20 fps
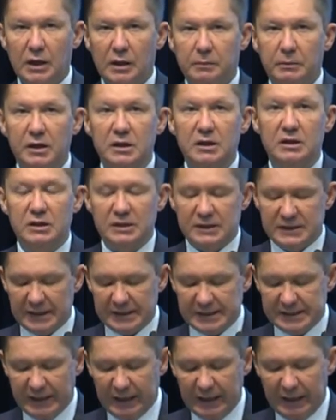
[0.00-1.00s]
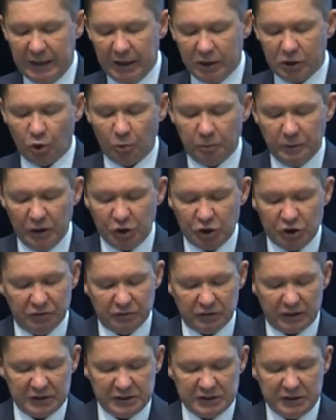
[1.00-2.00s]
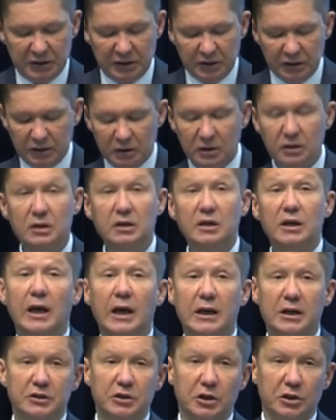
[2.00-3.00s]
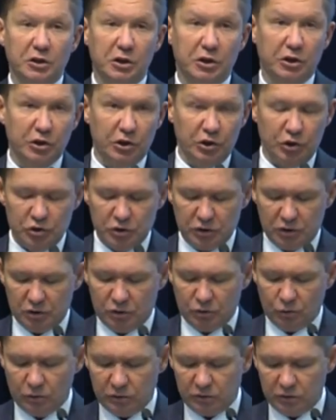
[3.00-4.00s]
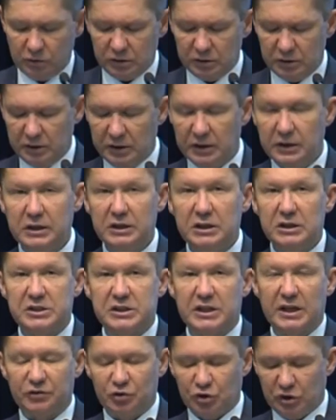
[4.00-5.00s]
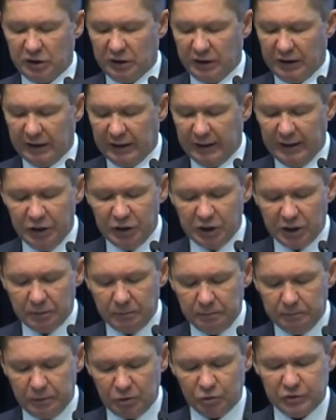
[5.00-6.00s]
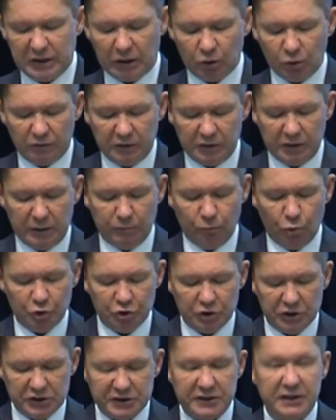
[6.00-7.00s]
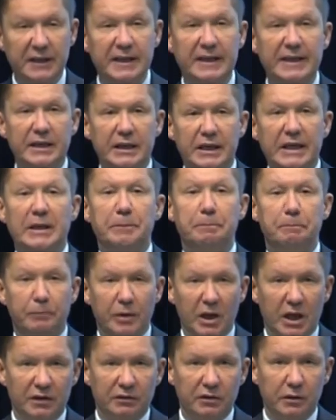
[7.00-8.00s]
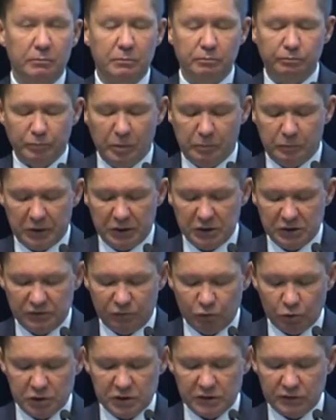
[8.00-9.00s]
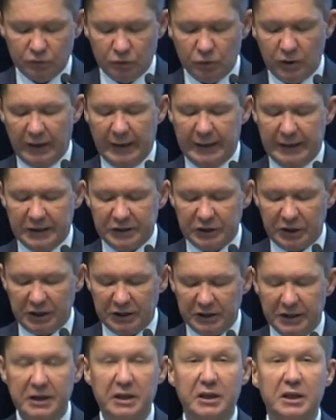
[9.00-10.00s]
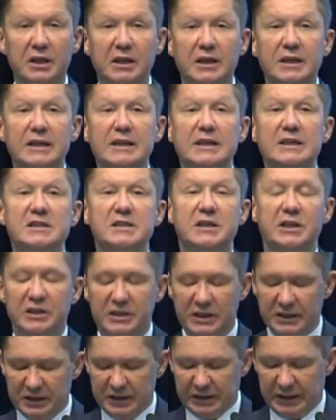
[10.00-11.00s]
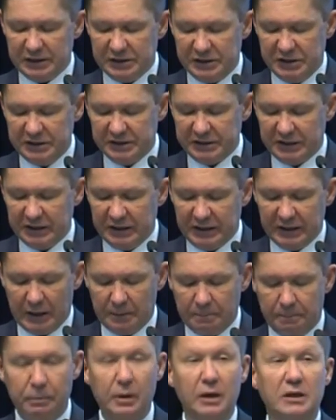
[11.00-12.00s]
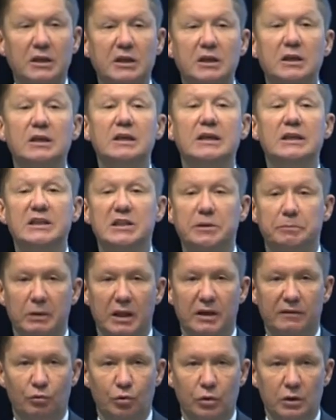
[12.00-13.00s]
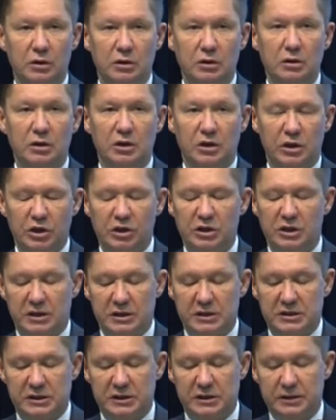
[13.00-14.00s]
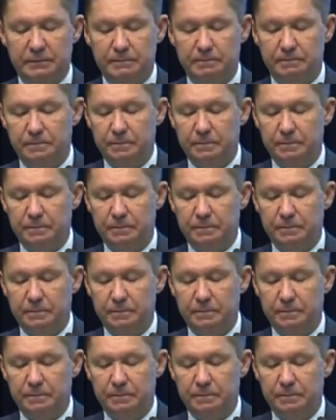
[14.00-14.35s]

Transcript: Мы создали крупнейший в России электроэнергетический холдинг, ставший лидером по установленной мощности и первым по производству электроэнергии среди российских компаний тепловой генерации.